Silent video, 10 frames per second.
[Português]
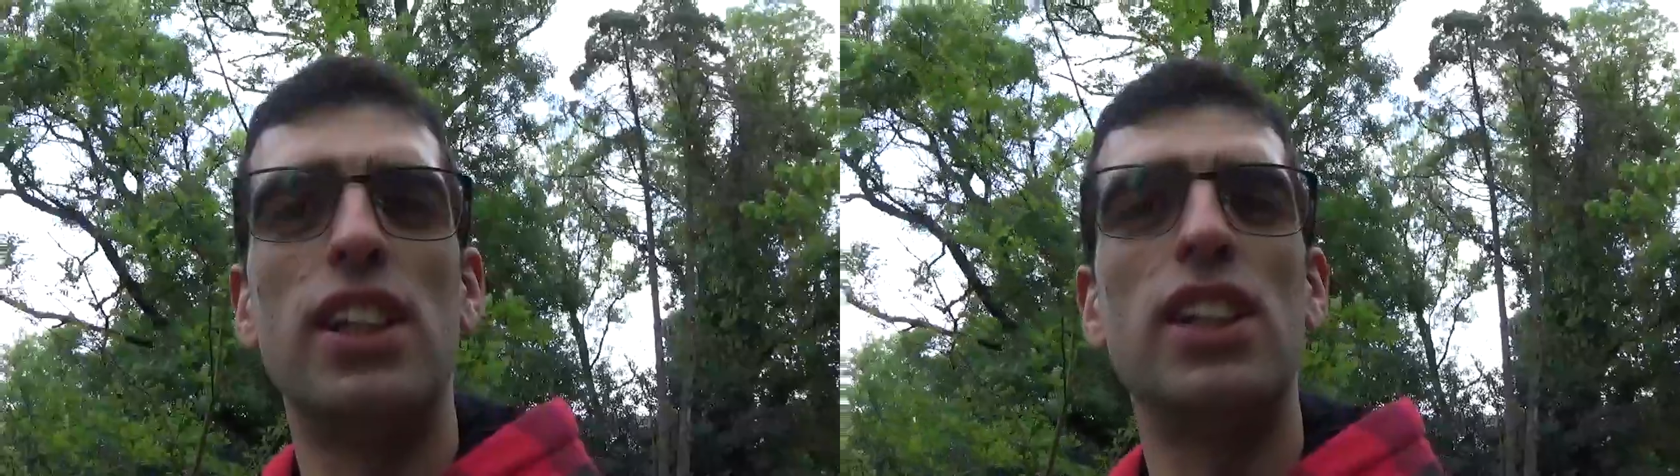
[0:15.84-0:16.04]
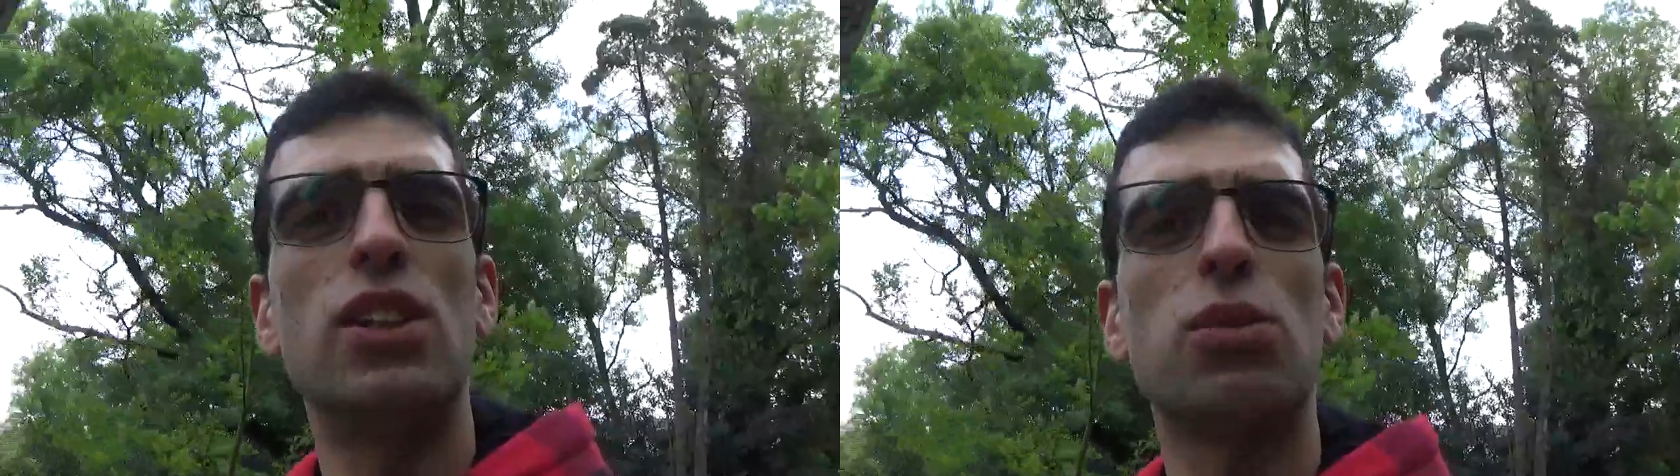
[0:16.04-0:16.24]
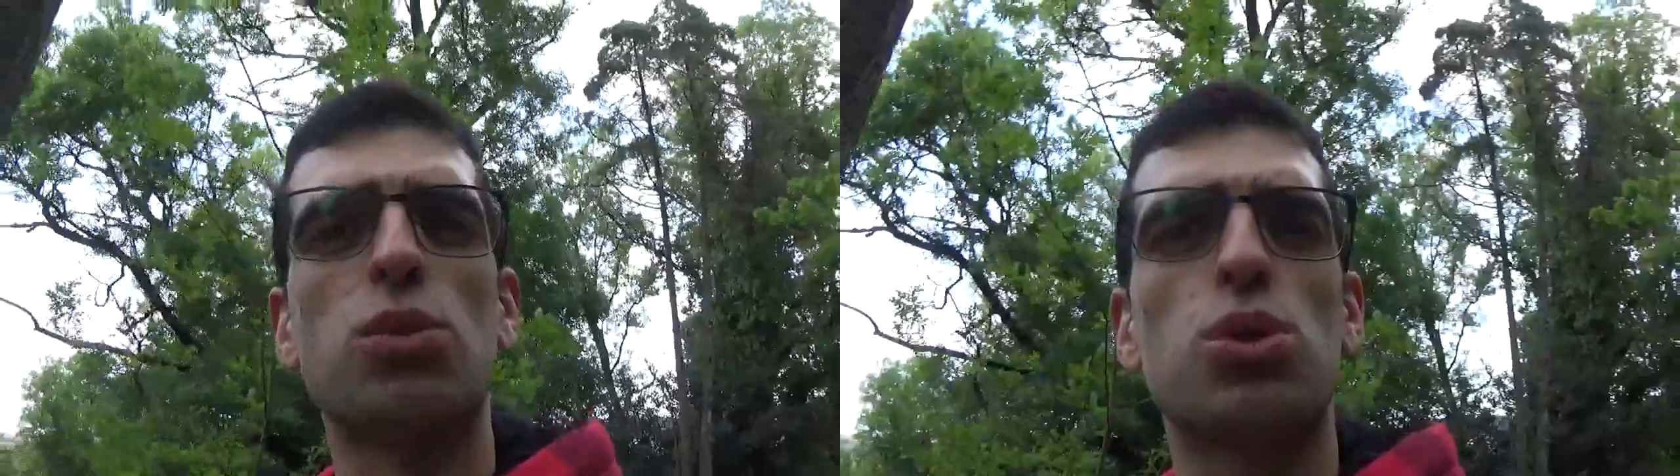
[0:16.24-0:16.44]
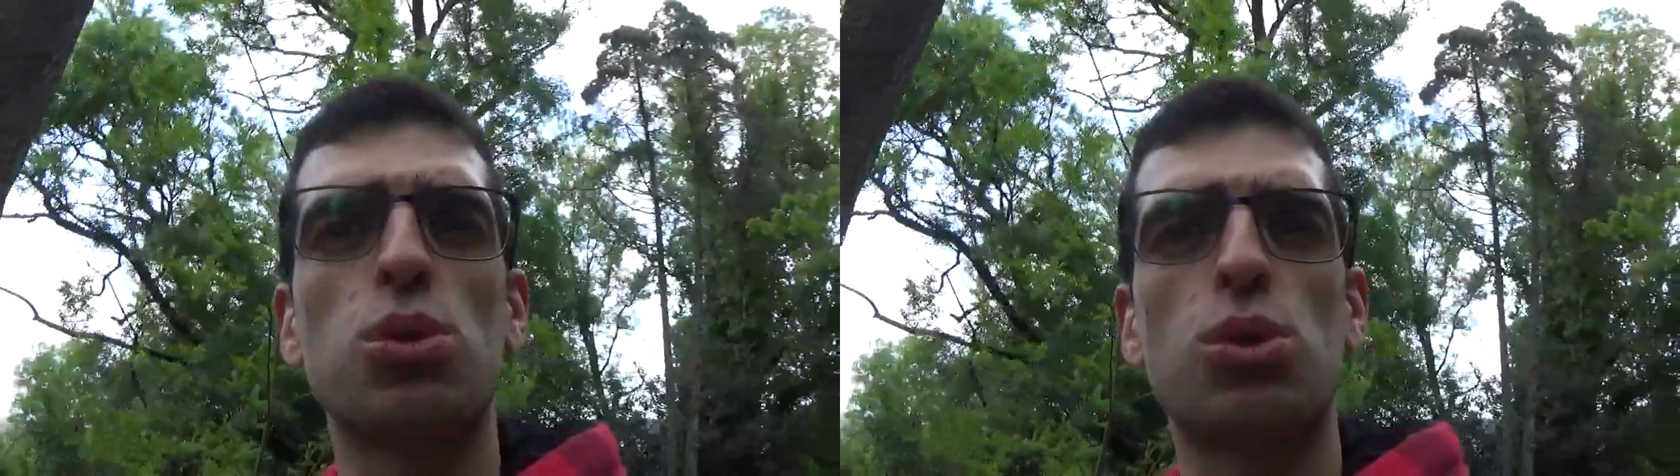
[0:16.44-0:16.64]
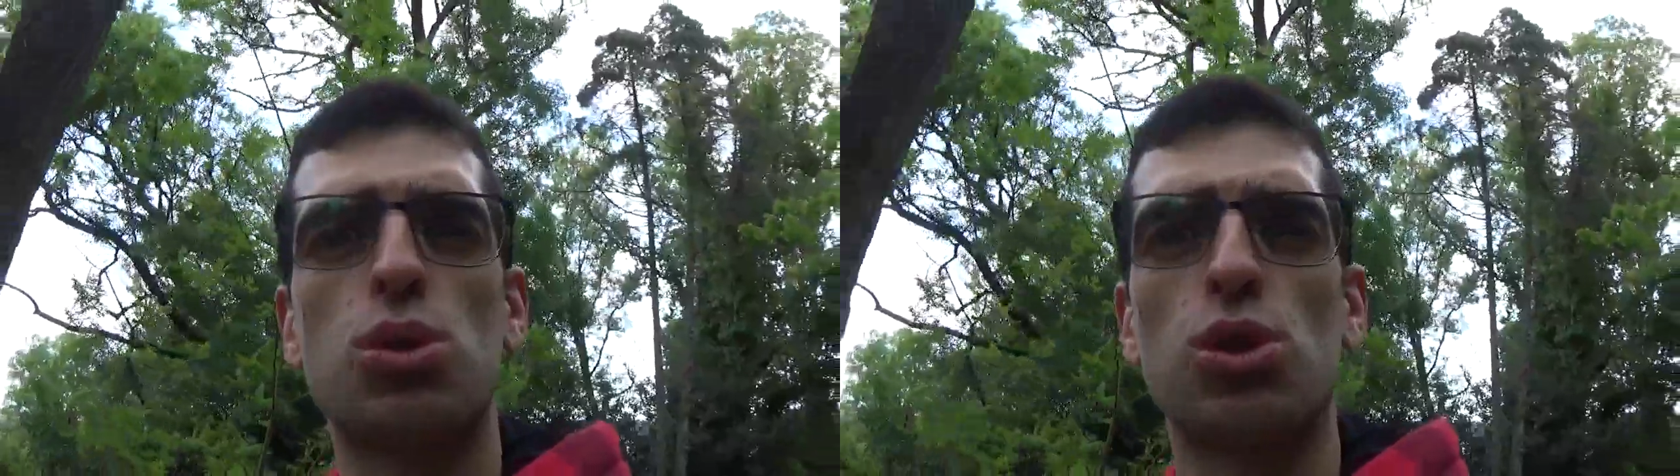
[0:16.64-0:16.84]
e não
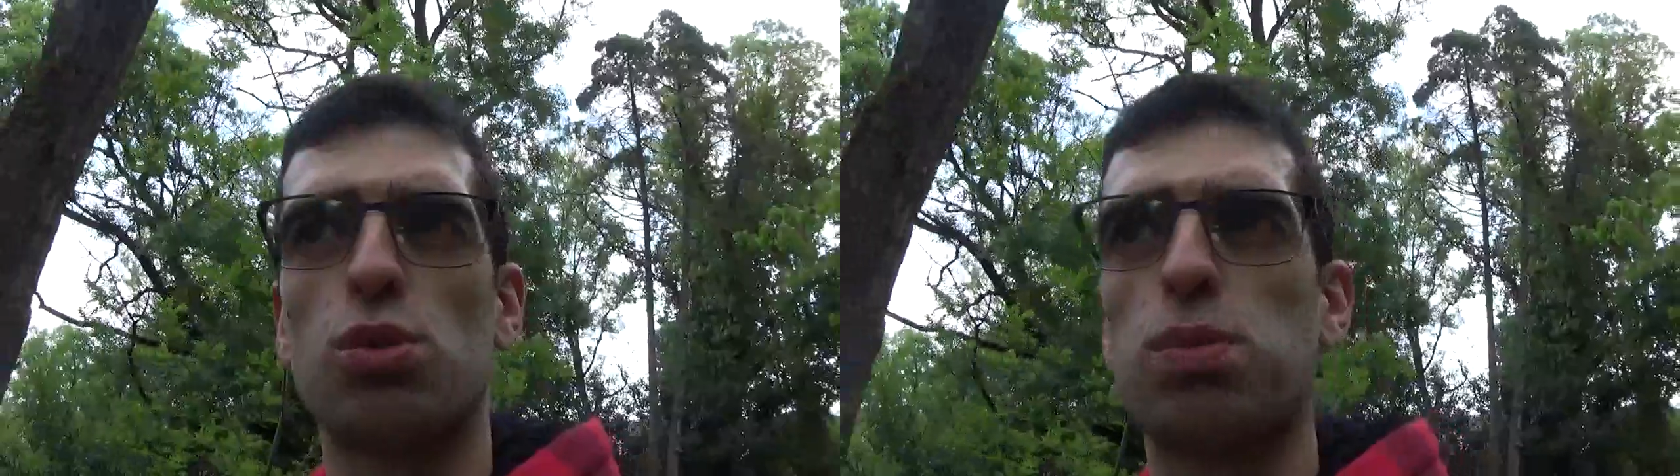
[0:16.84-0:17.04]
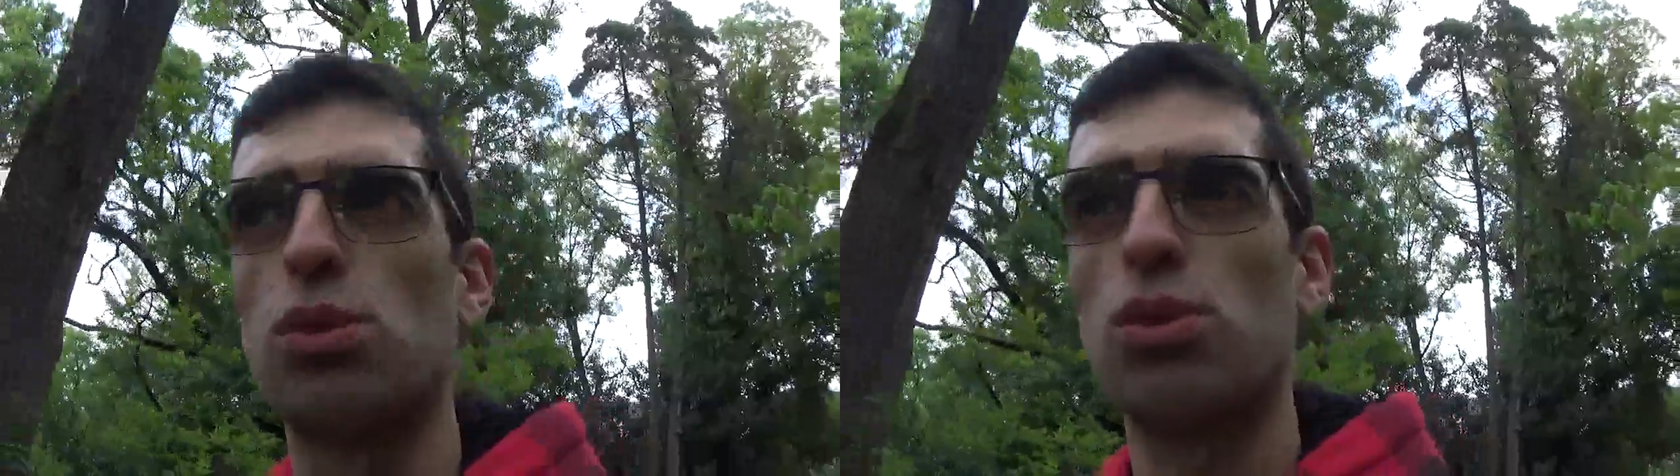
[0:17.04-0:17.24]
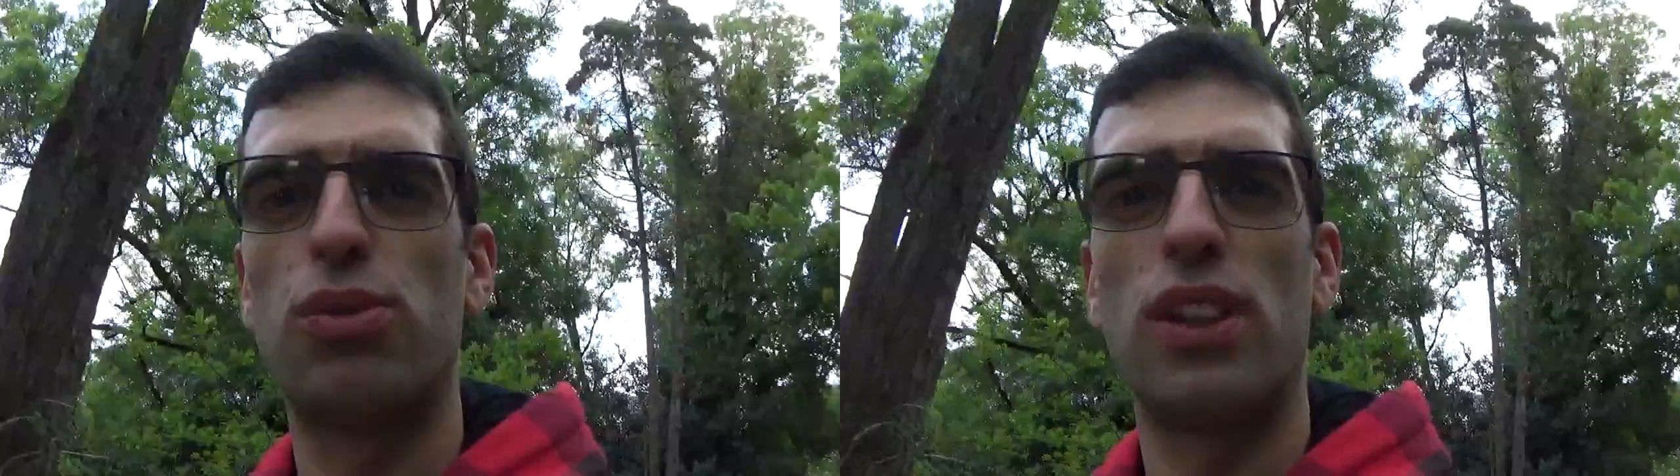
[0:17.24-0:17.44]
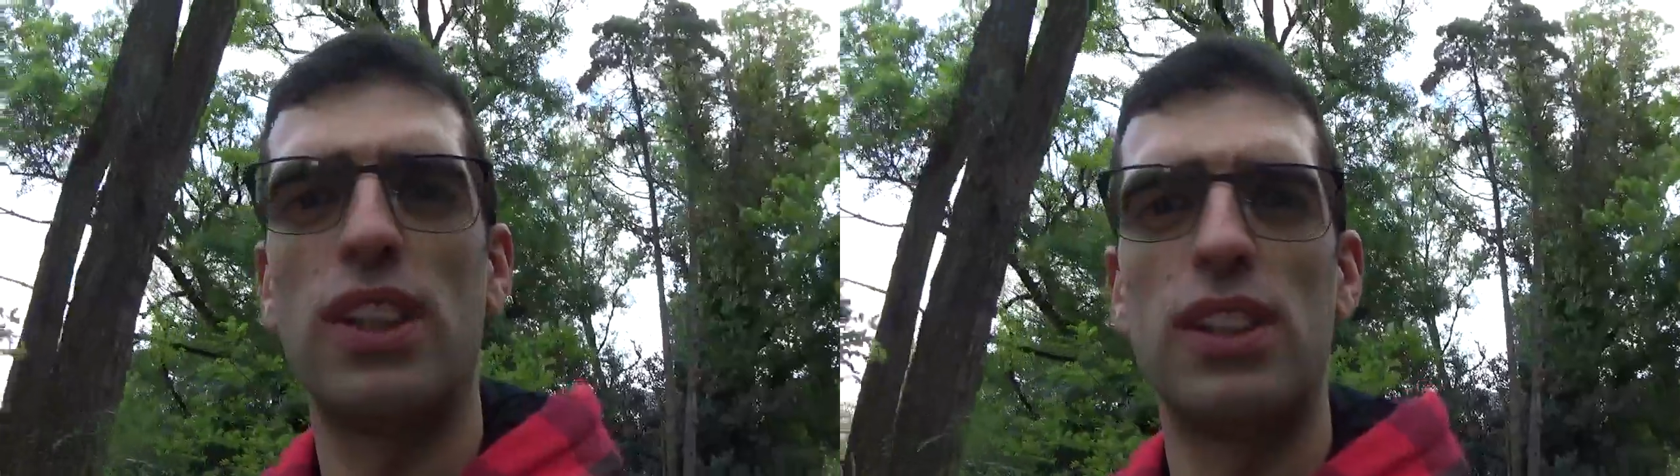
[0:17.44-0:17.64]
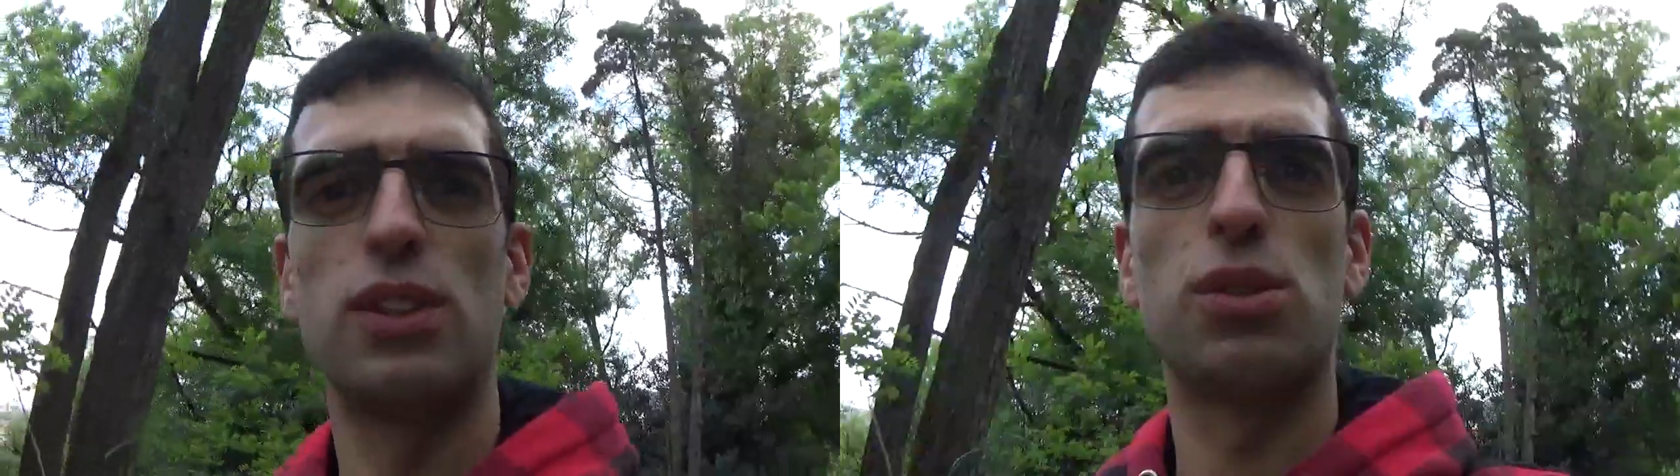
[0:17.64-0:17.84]
julgue os outros por confiar
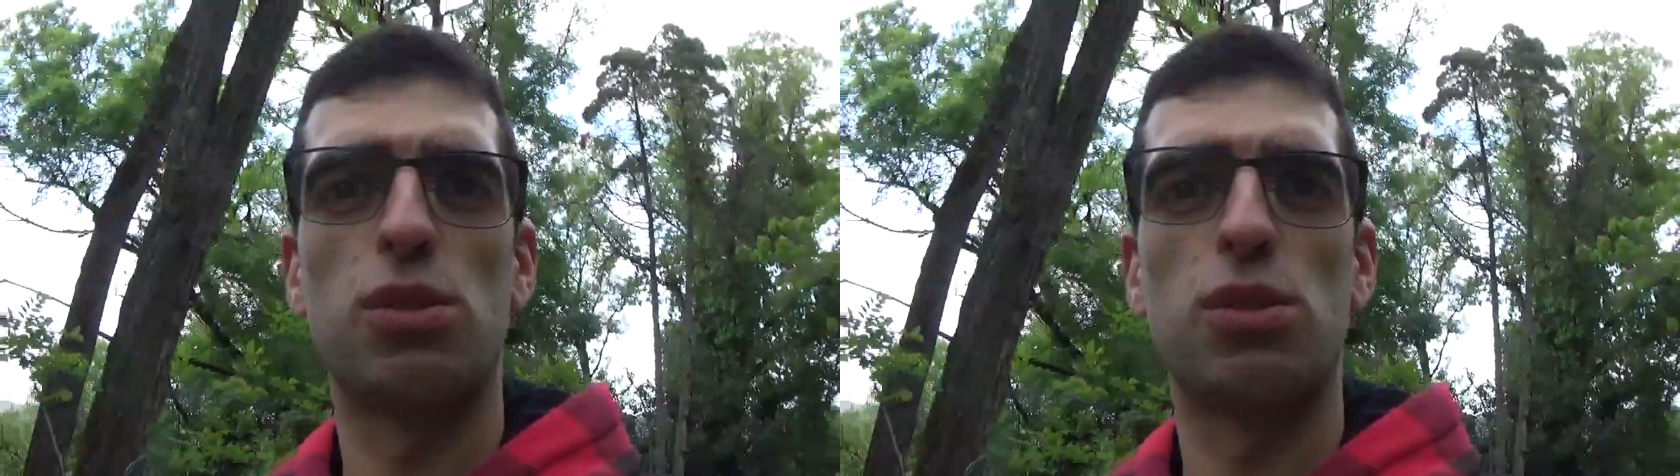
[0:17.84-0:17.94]
em Deus,